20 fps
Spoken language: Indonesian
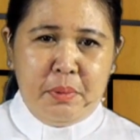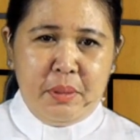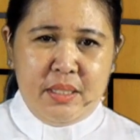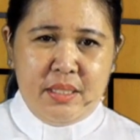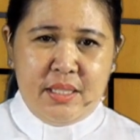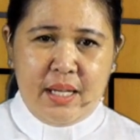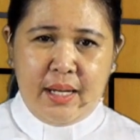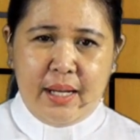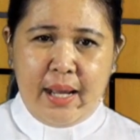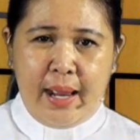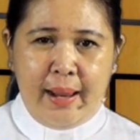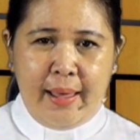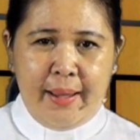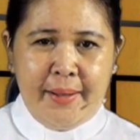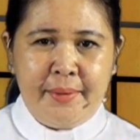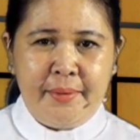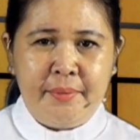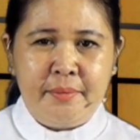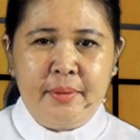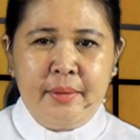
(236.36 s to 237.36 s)

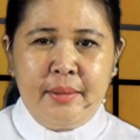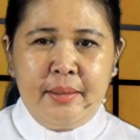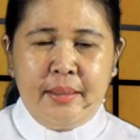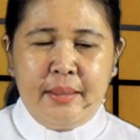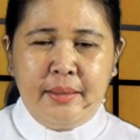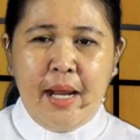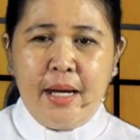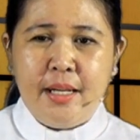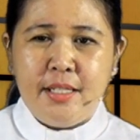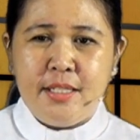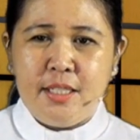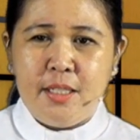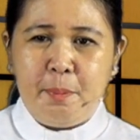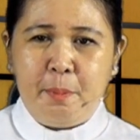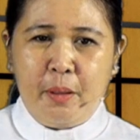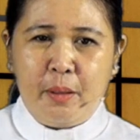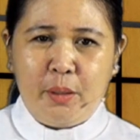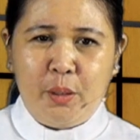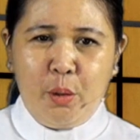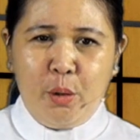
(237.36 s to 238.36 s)
pejagalan dan
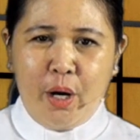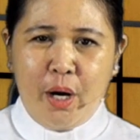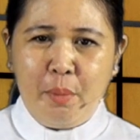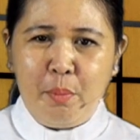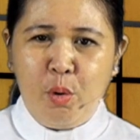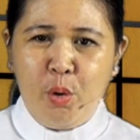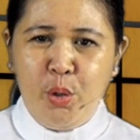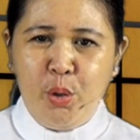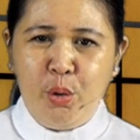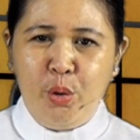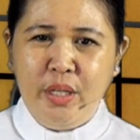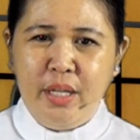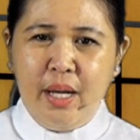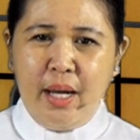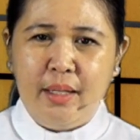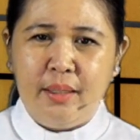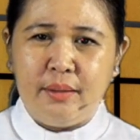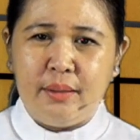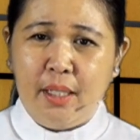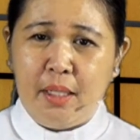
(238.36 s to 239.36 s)
seperti orang bodoh
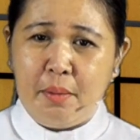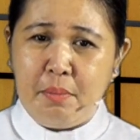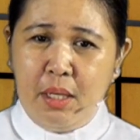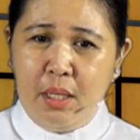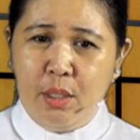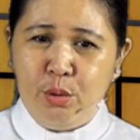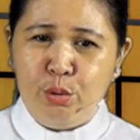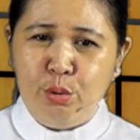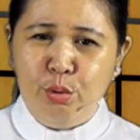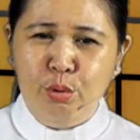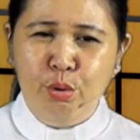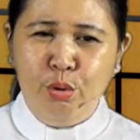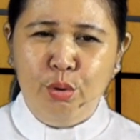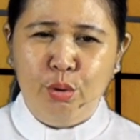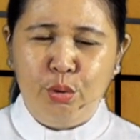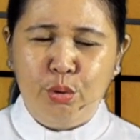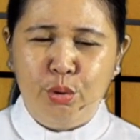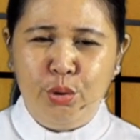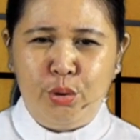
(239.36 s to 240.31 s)
yang terbelenggu